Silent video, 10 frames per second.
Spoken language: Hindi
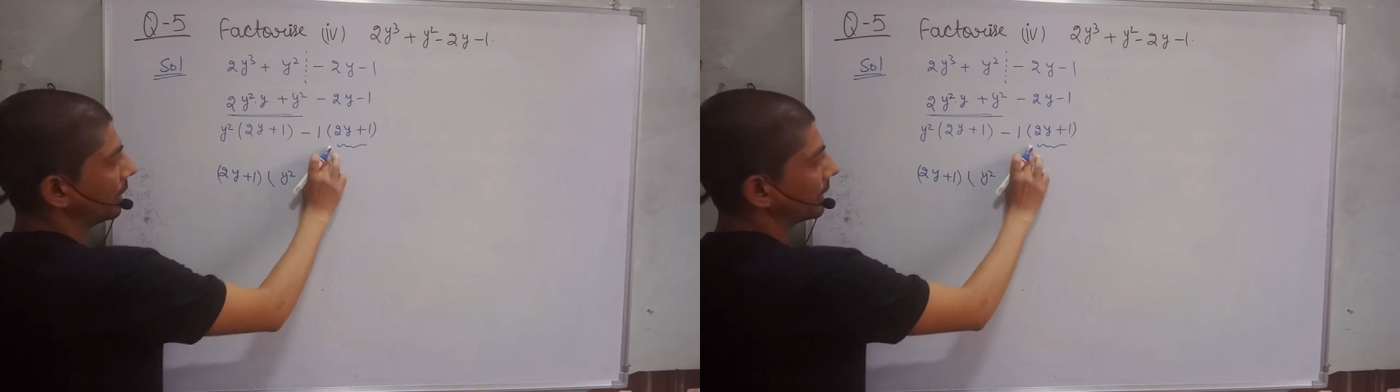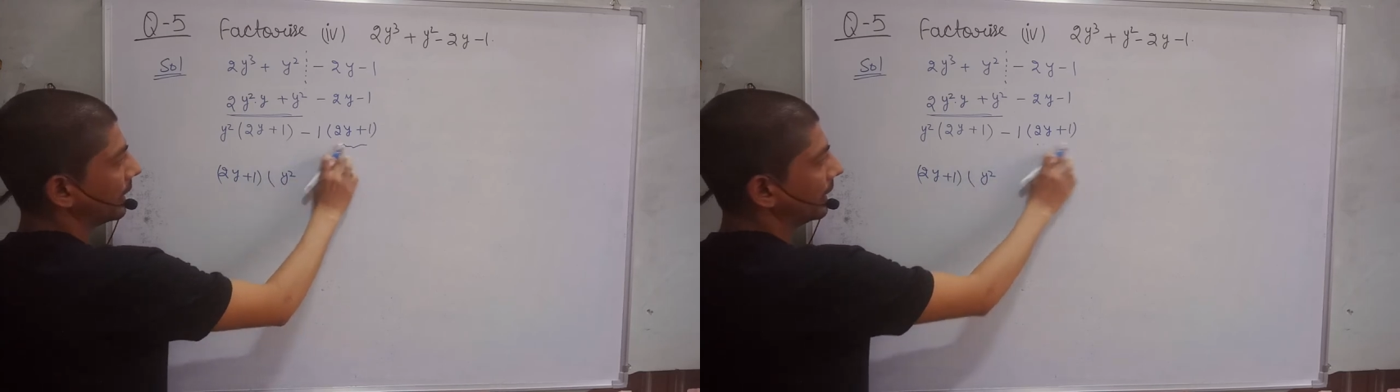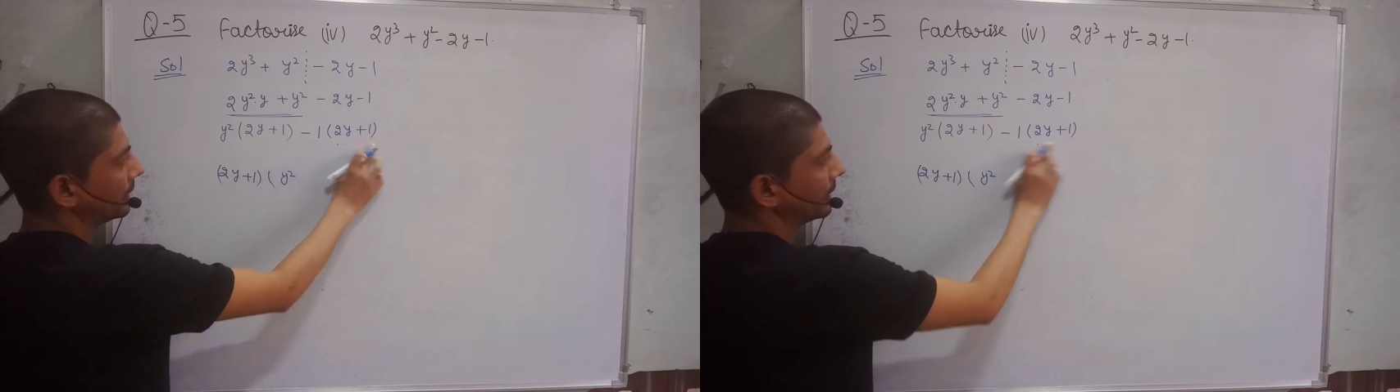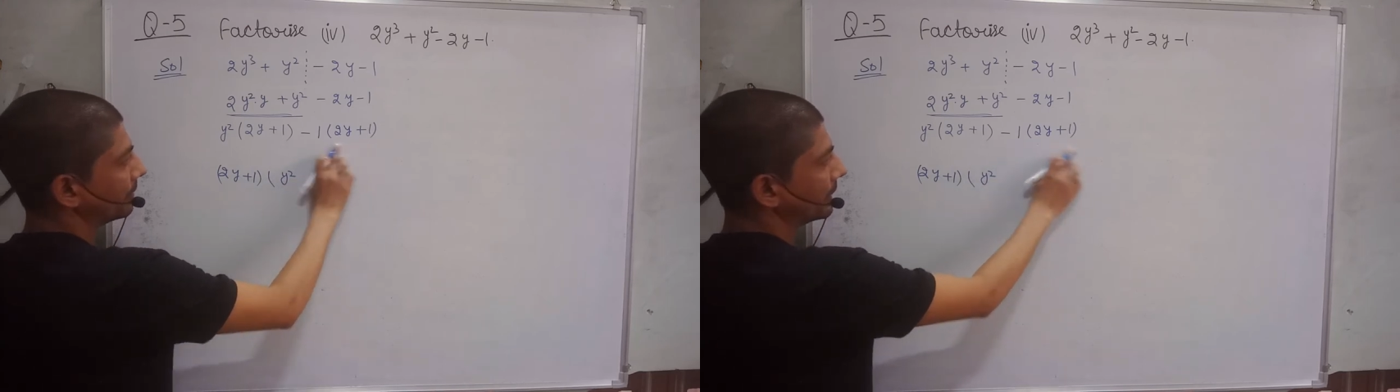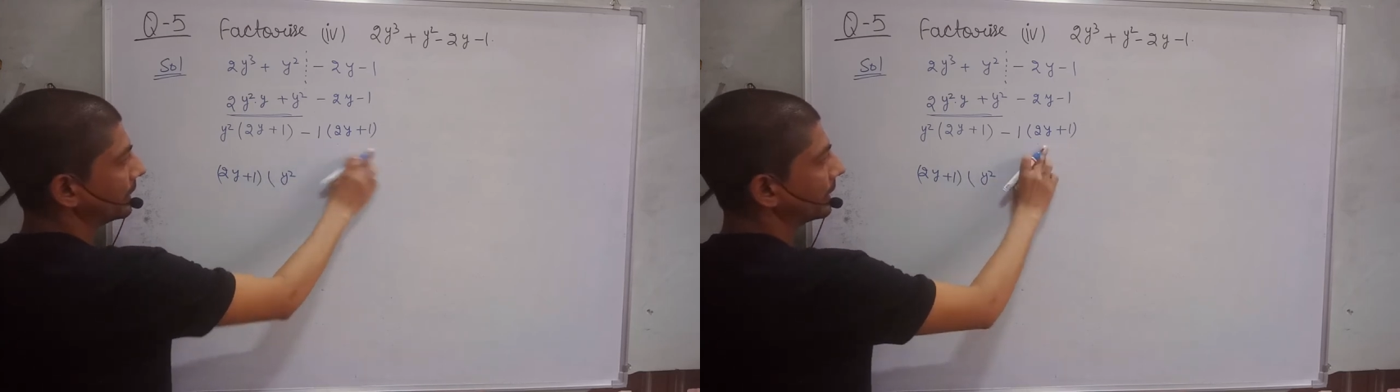और यहाँ से
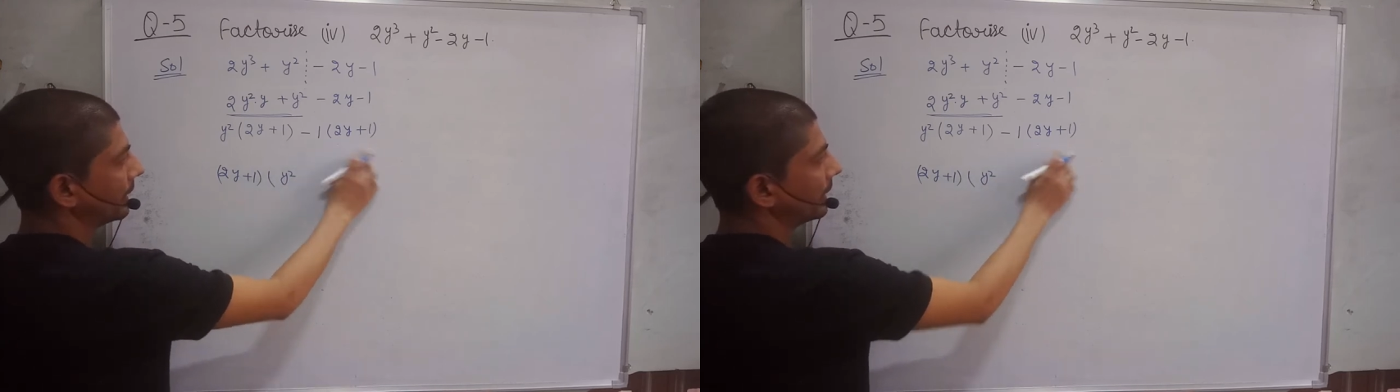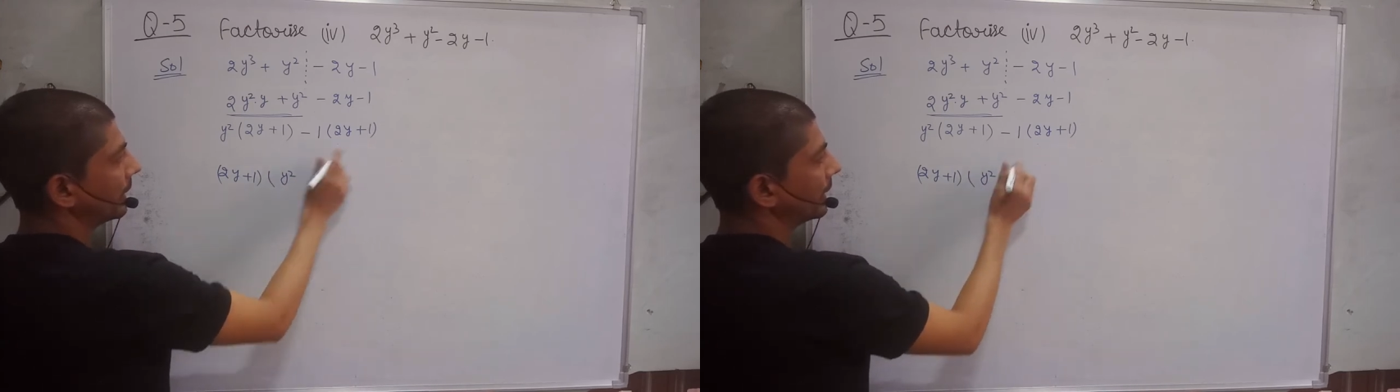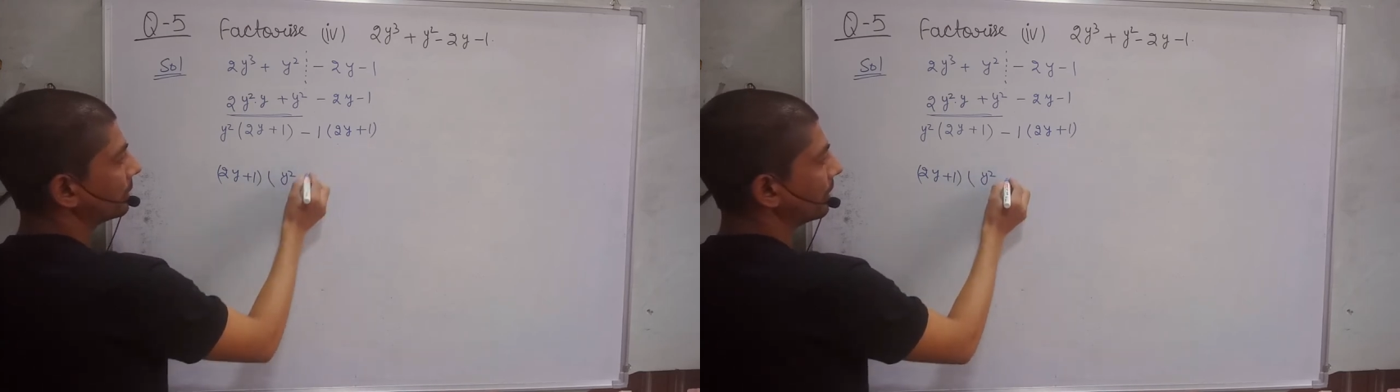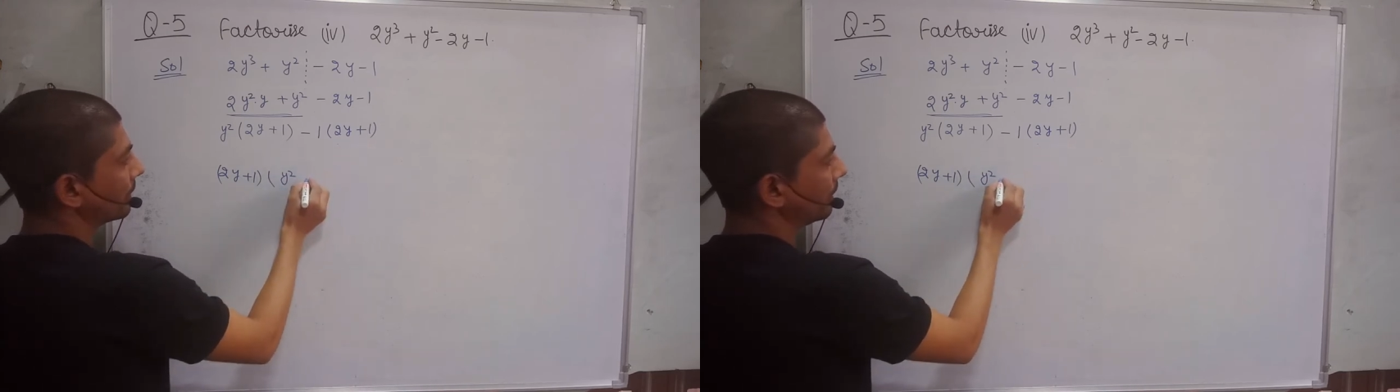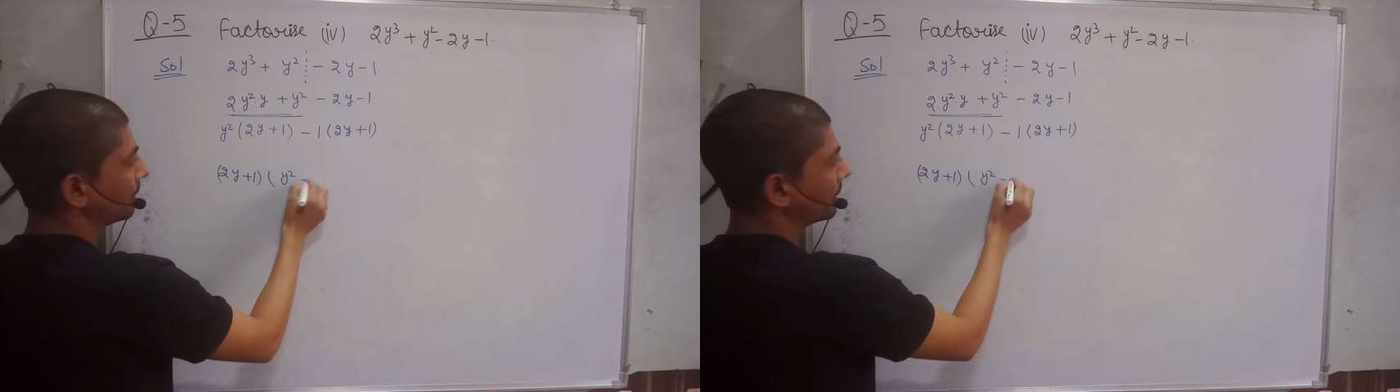जब ये निकल जाएगा तो
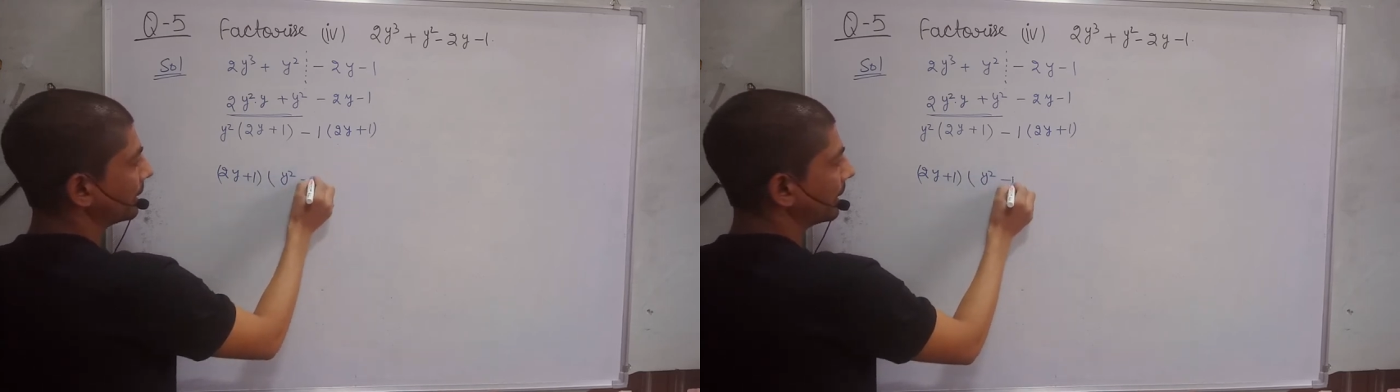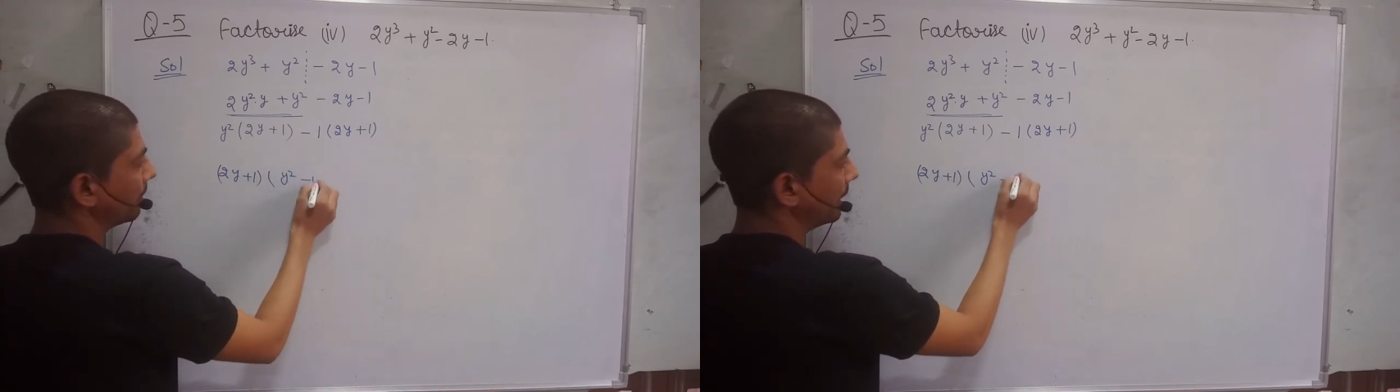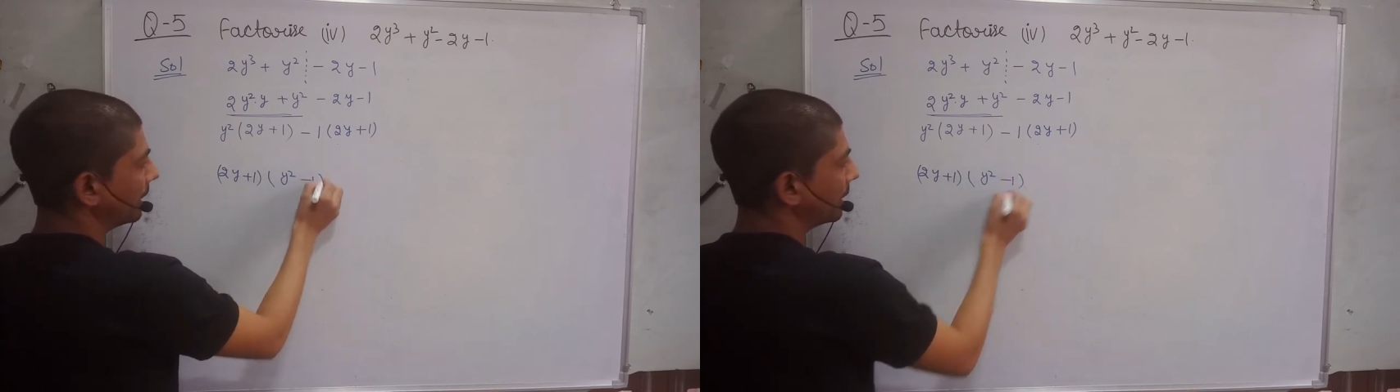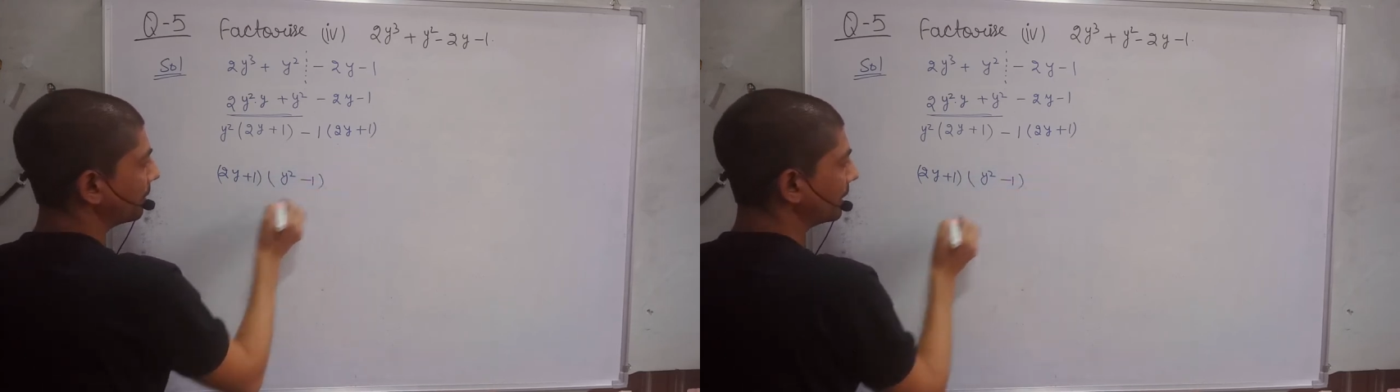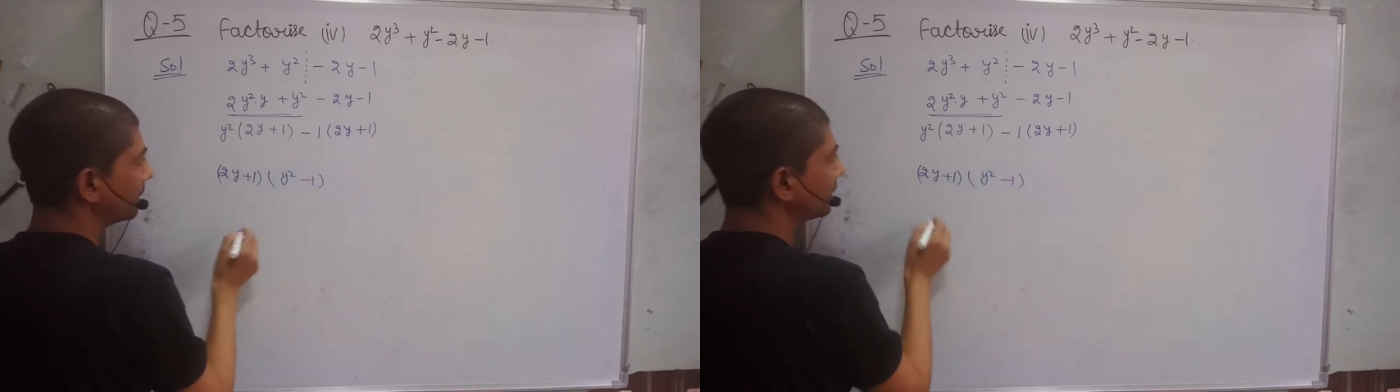आपके पास बचेगा
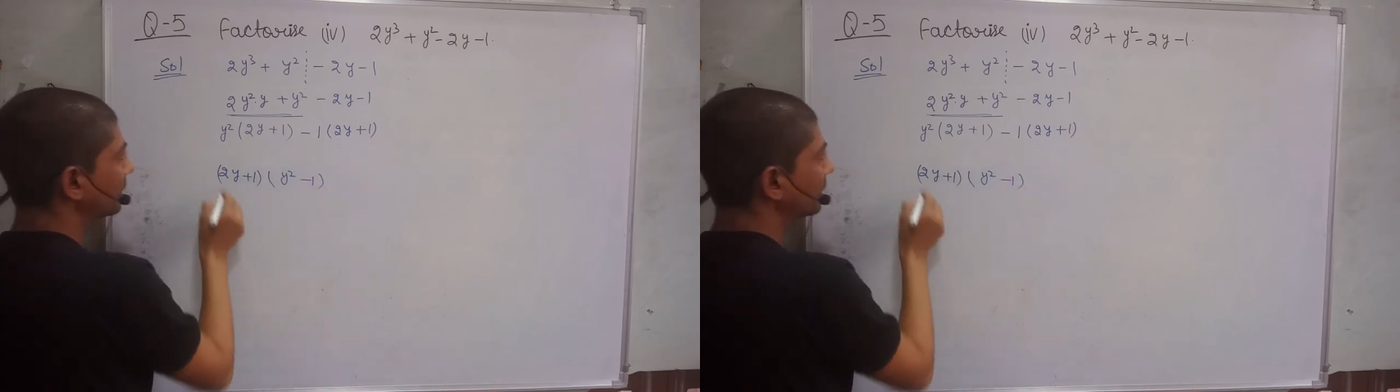माइनस वन